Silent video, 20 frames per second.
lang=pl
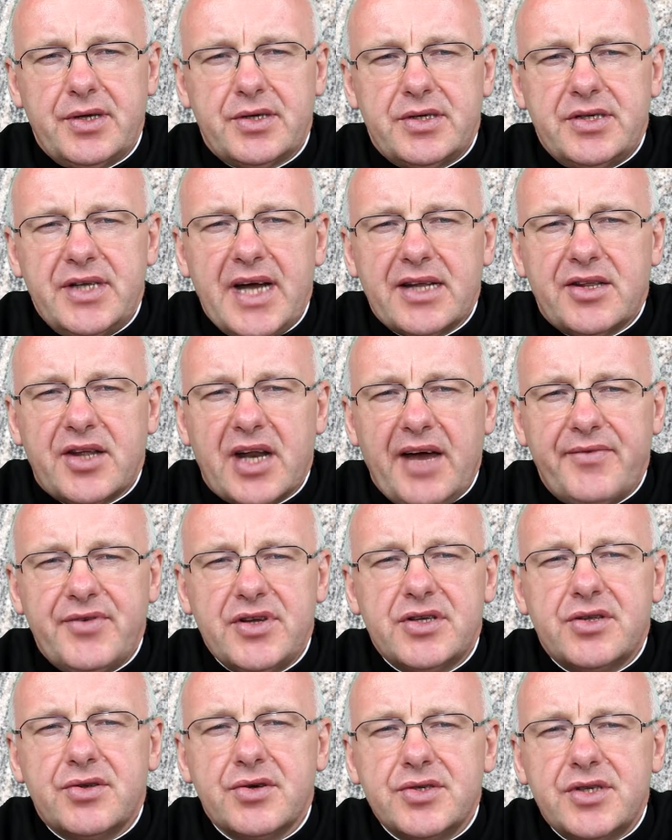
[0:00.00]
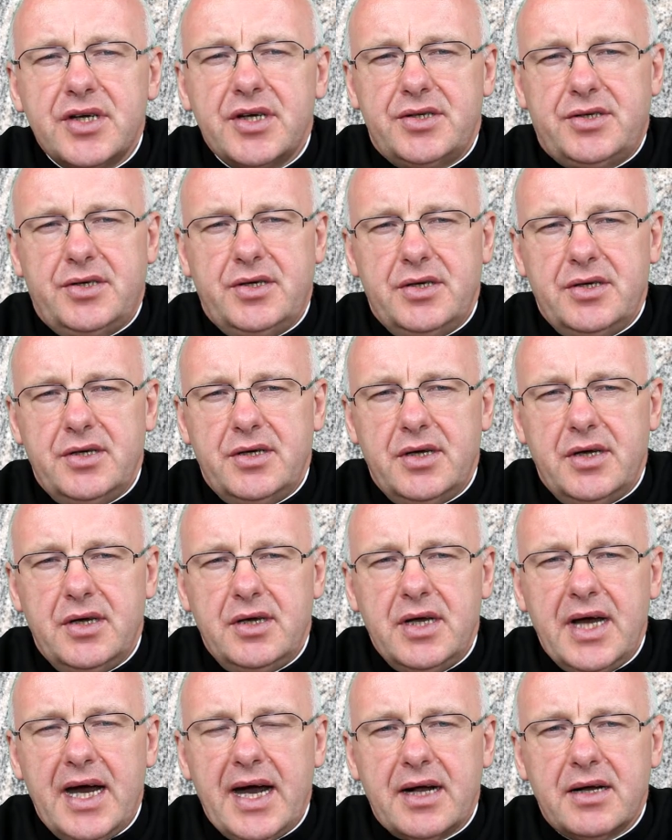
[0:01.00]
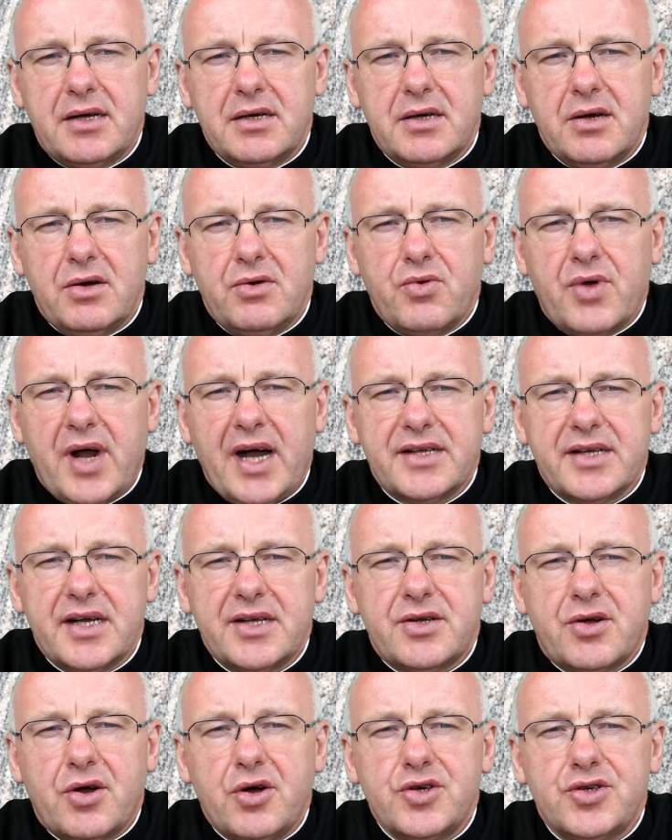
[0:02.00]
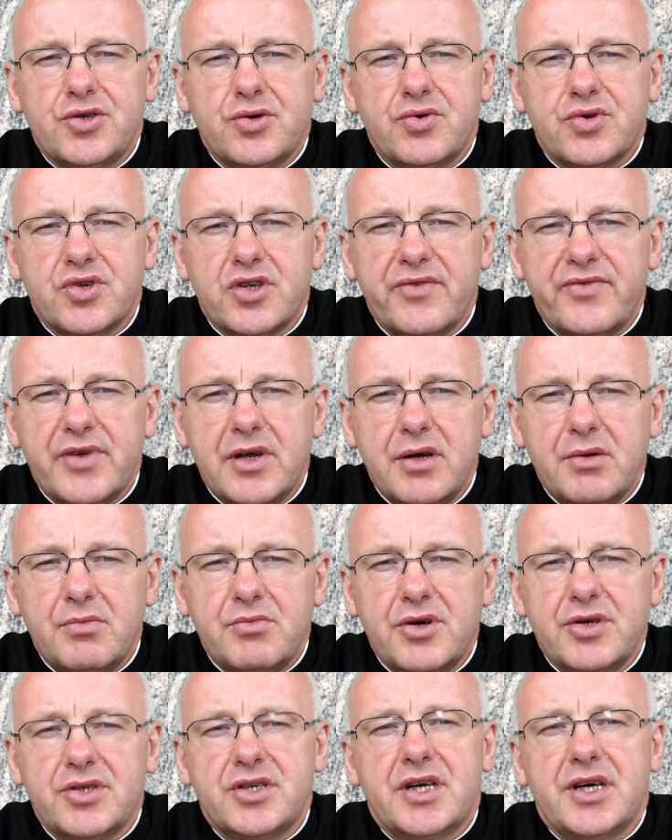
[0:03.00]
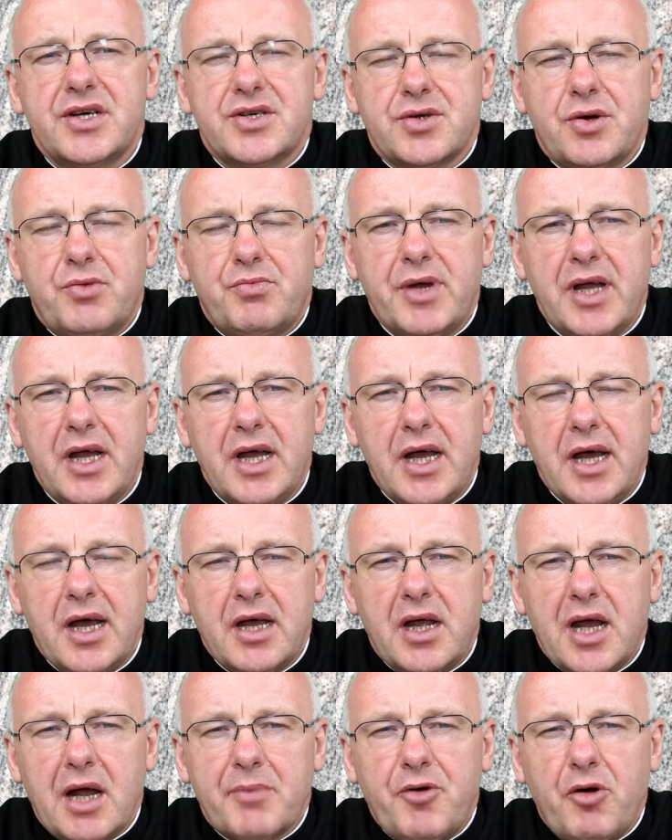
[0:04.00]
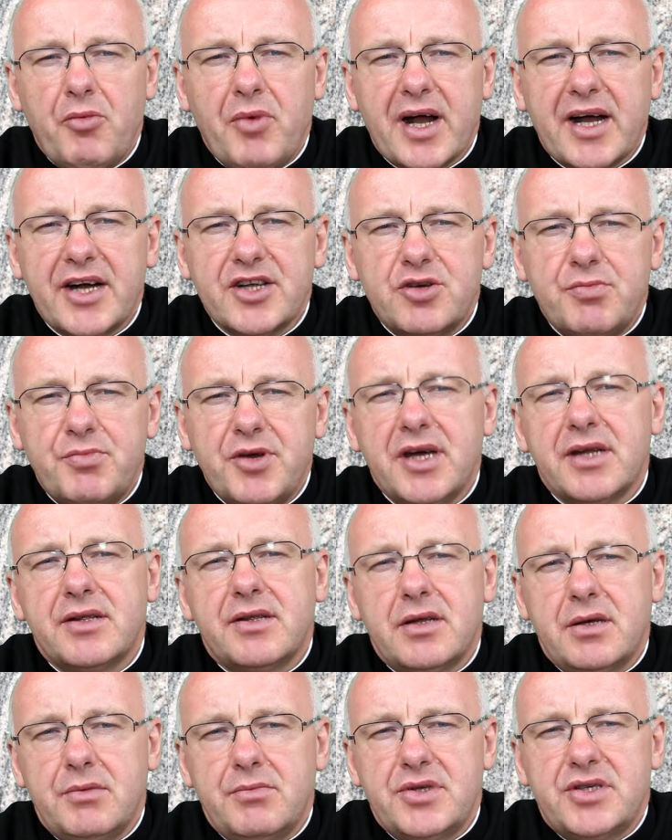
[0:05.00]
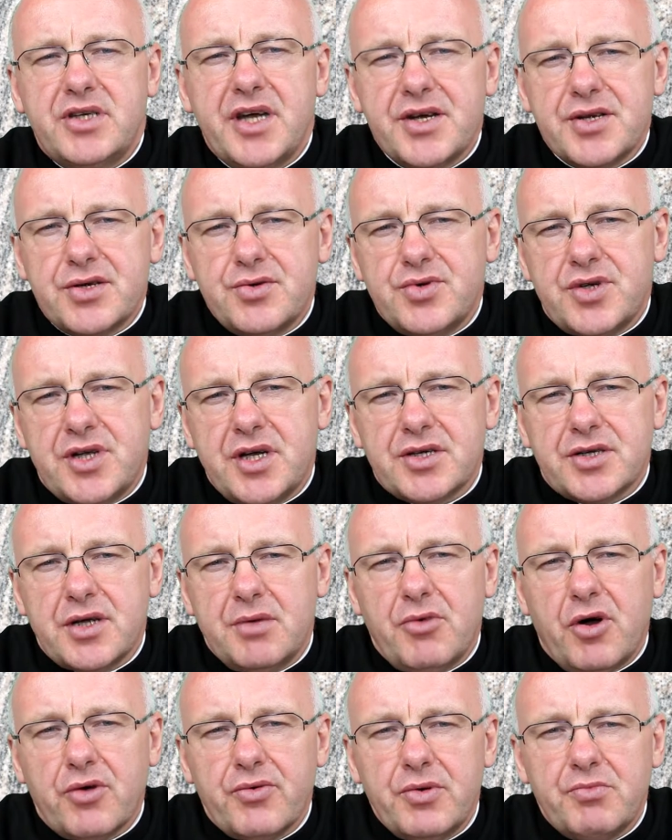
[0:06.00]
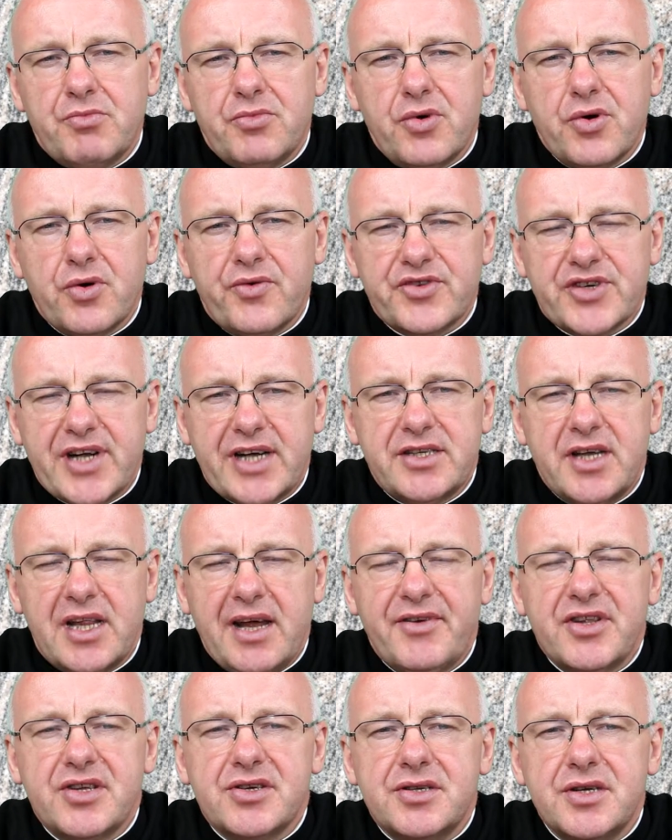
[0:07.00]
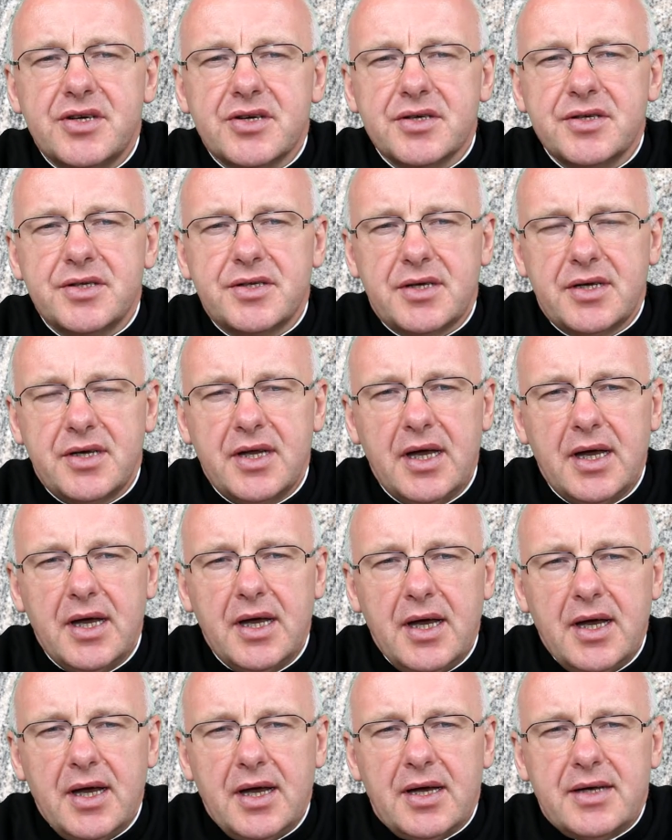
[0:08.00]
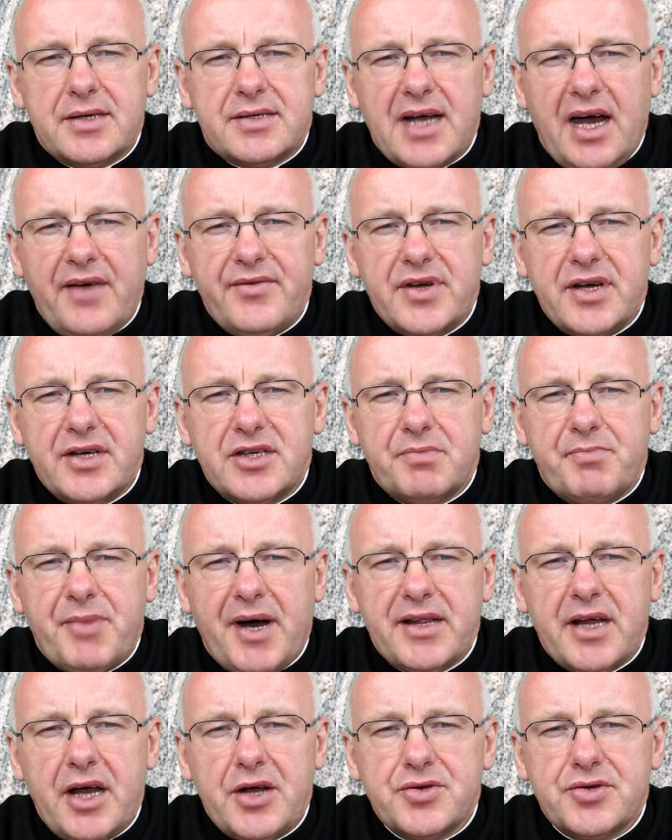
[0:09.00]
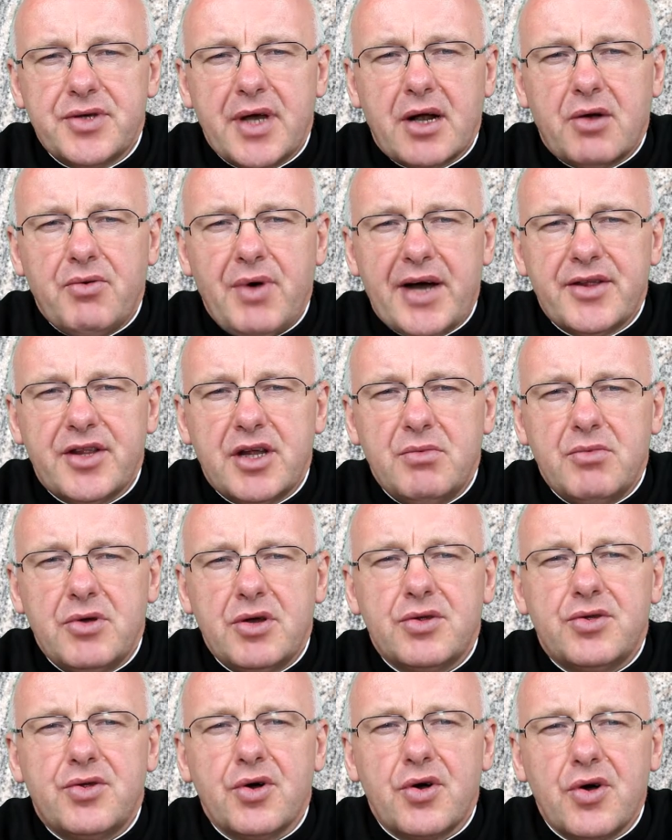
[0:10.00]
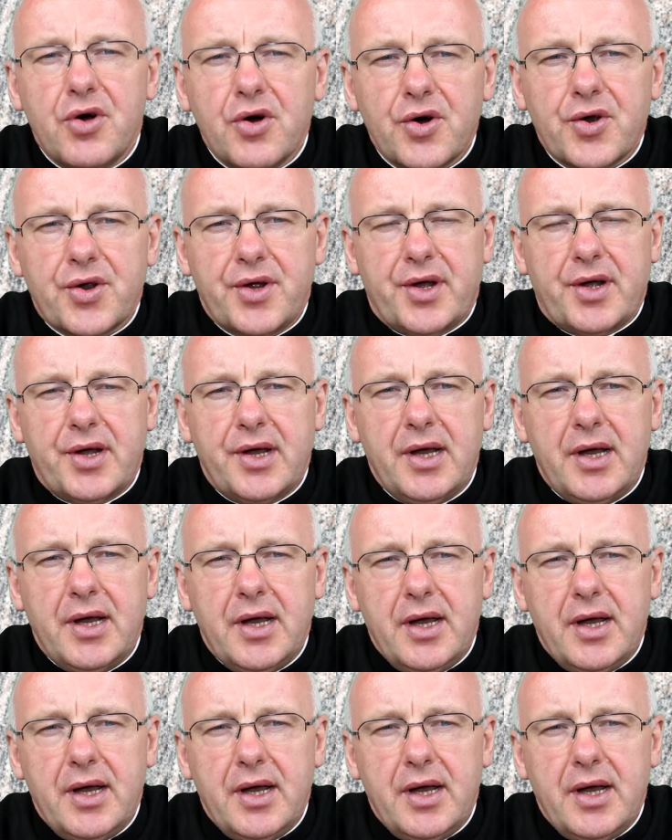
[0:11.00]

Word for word: jak trafić do dzieci, jak ukazać Kościół żywy młodzieżom, jak pomagać biednym. Cieszył się, że mógł, mógł w czasie nawet śnieżycy zawieść Pana Jezusa kładem do chorych.